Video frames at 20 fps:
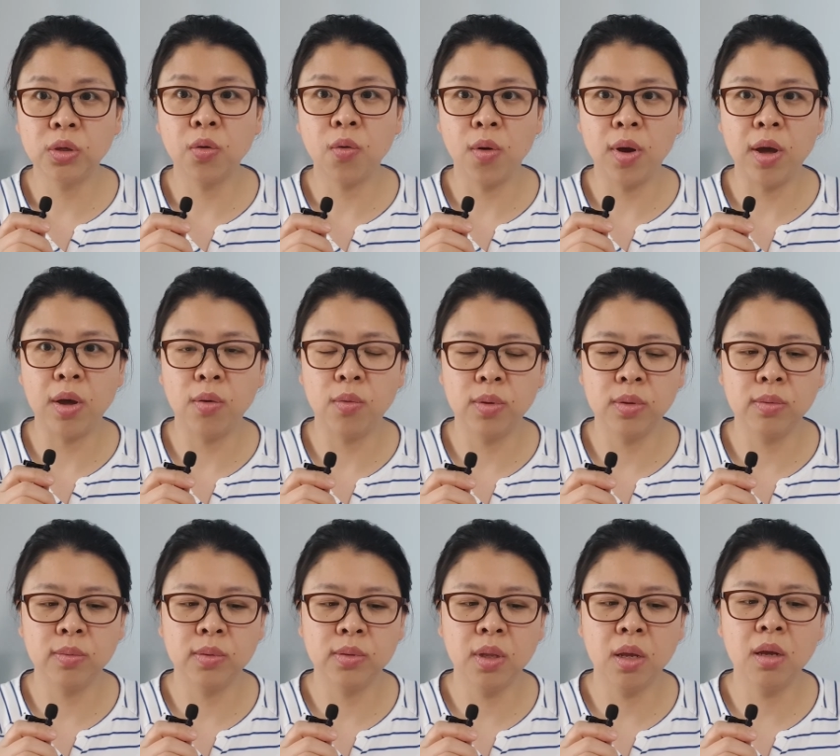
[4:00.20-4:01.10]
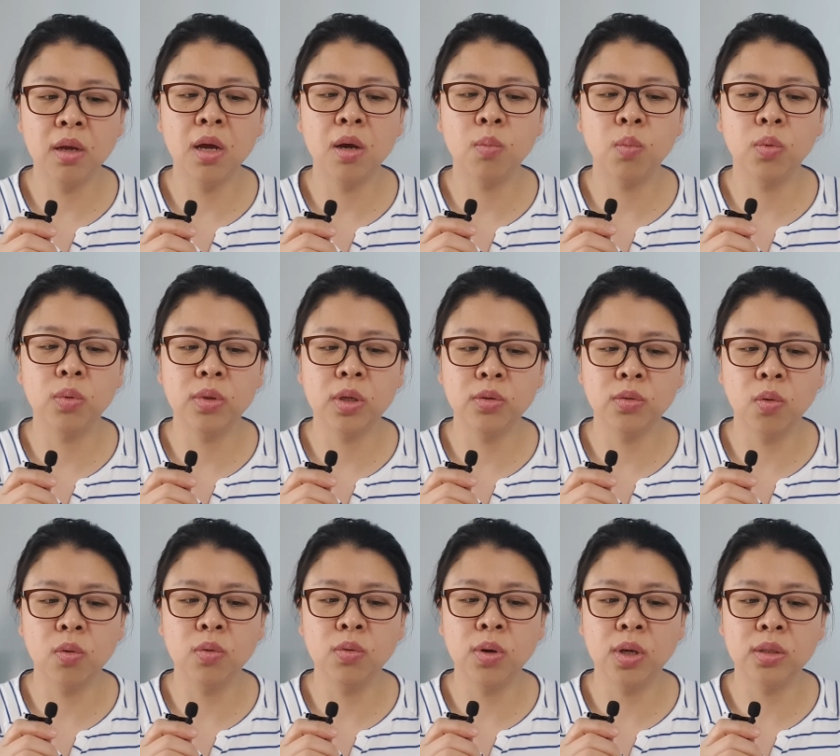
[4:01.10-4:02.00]
거예요. 왜냐면 생각보다
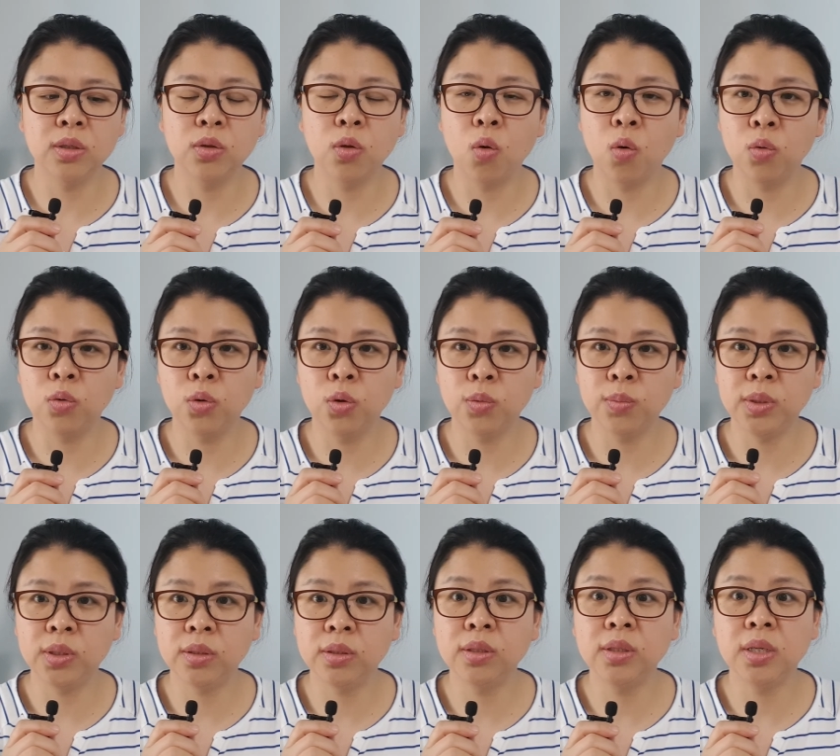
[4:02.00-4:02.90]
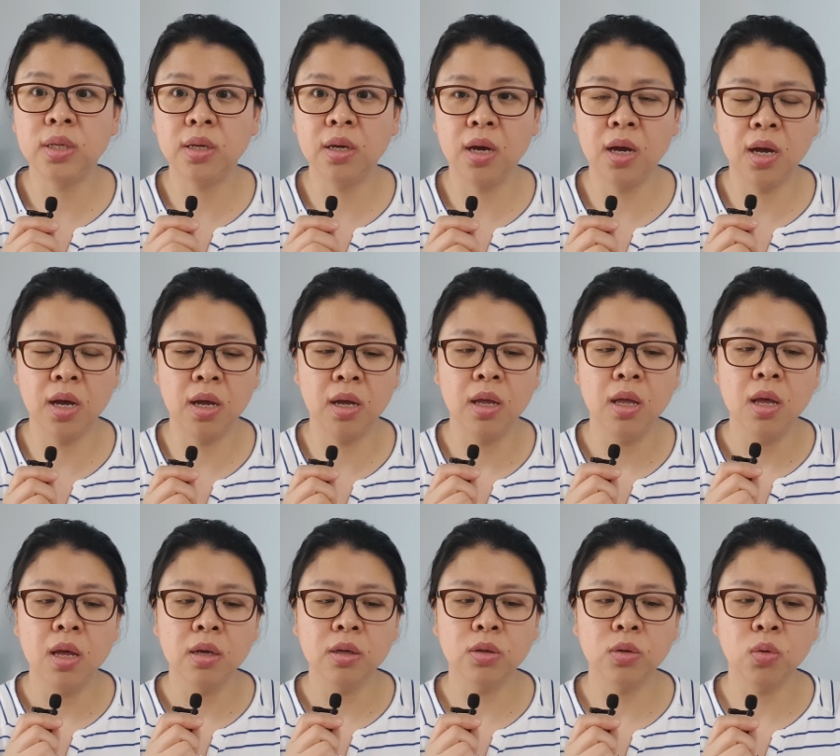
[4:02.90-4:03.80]
적응하는데 어려움이 있으니까
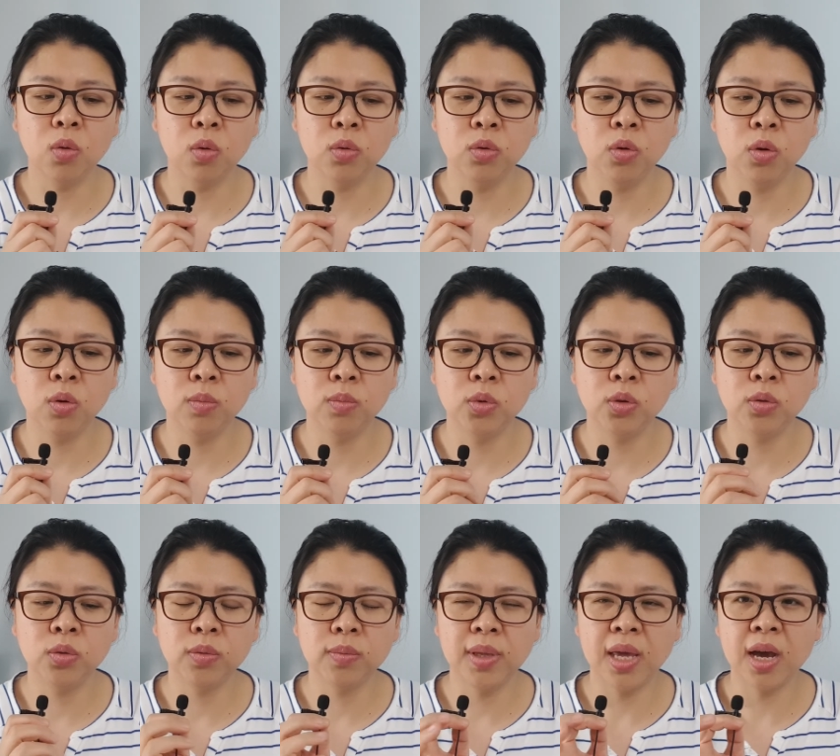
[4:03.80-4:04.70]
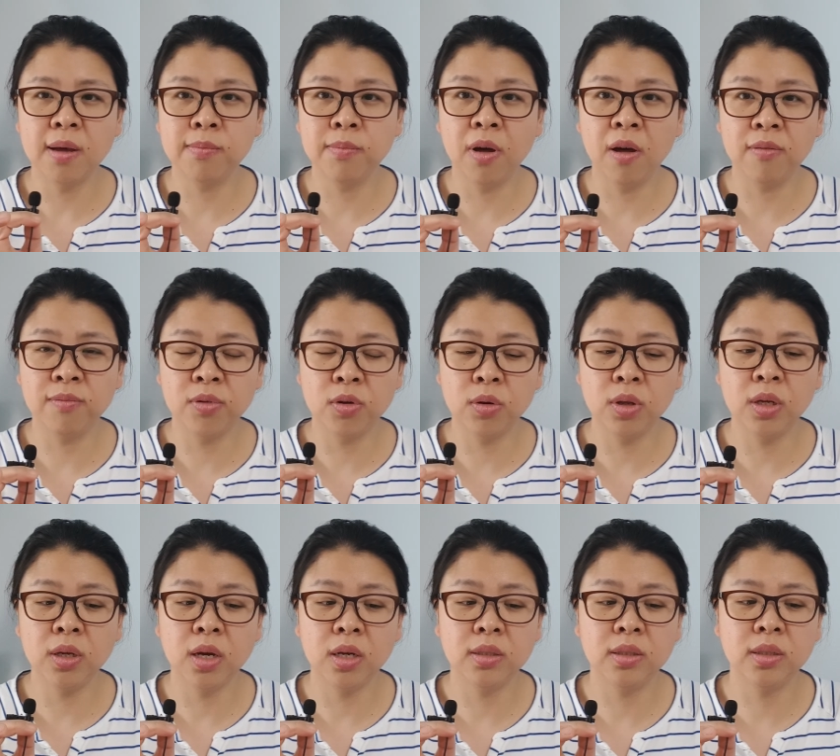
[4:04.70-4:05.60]
그런 어려움들 약간
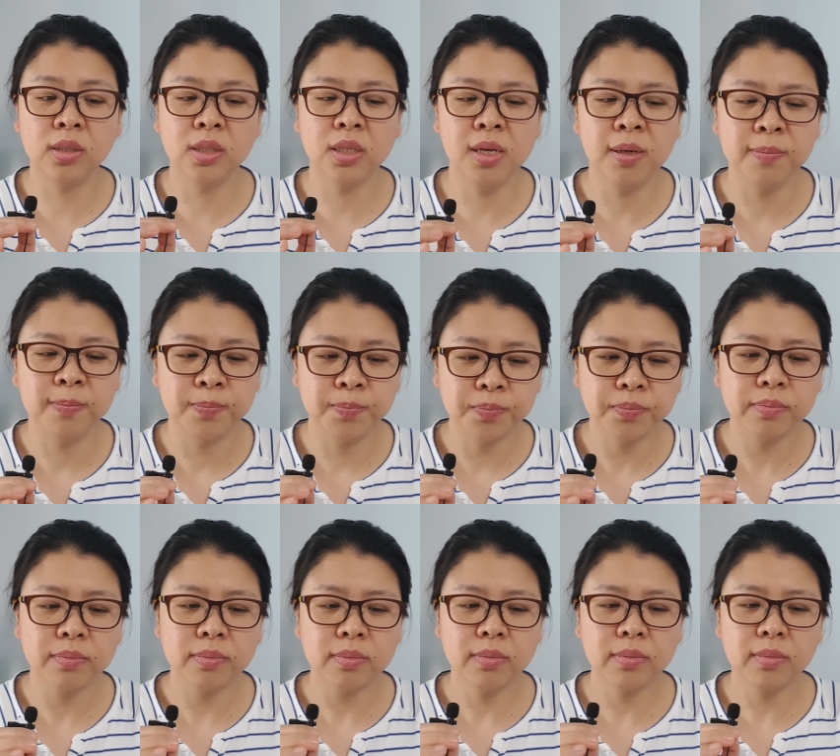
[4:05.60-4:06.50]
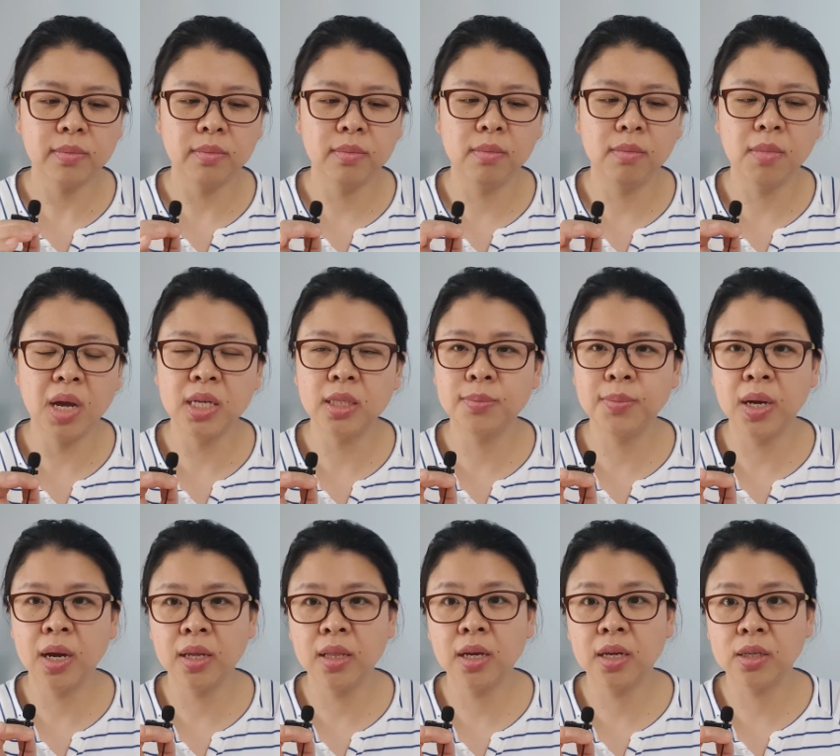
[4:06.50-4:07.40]
버퍼링 같이 음,
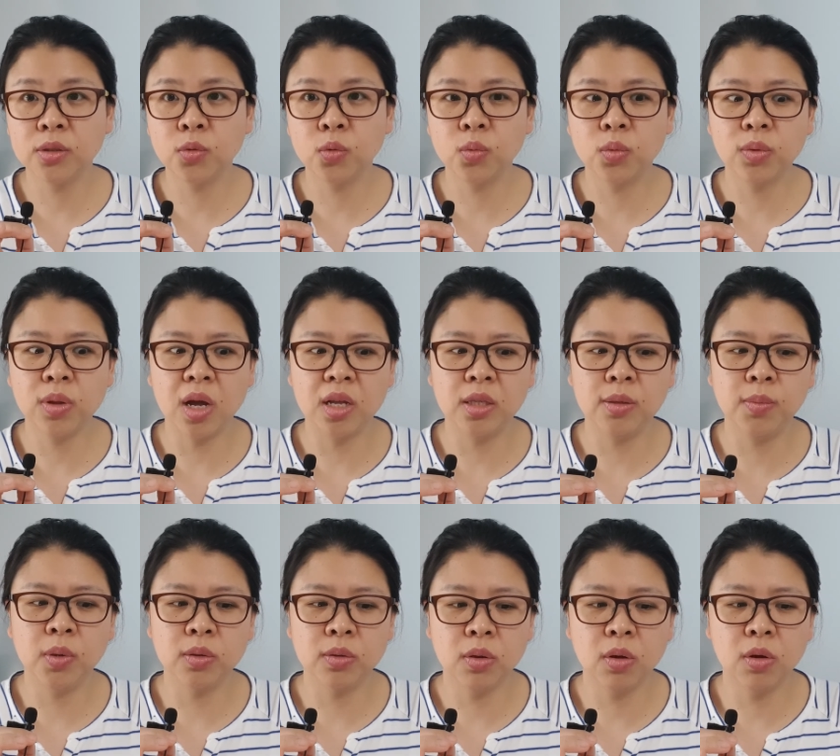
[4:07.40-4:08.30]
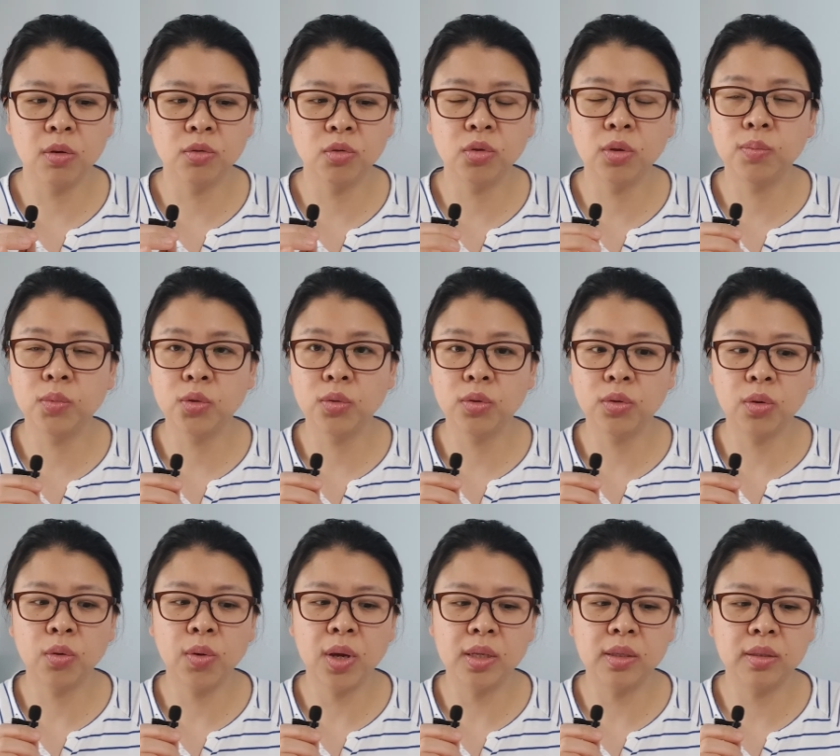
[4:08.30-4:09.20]
마지막 한 학기 정도 다니면서 수업 듣는
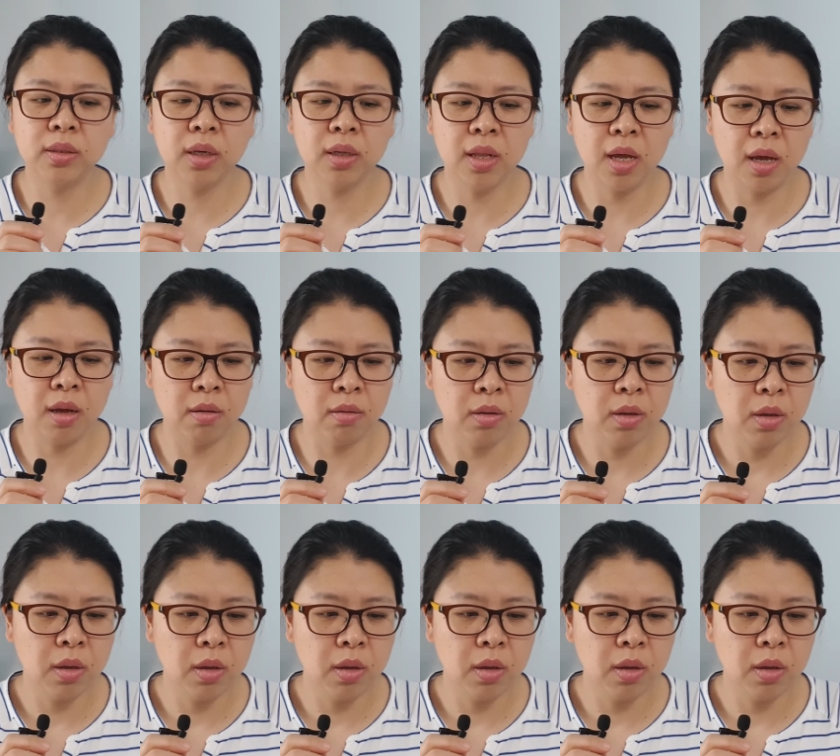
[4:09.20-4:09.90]
거 괜찮아요.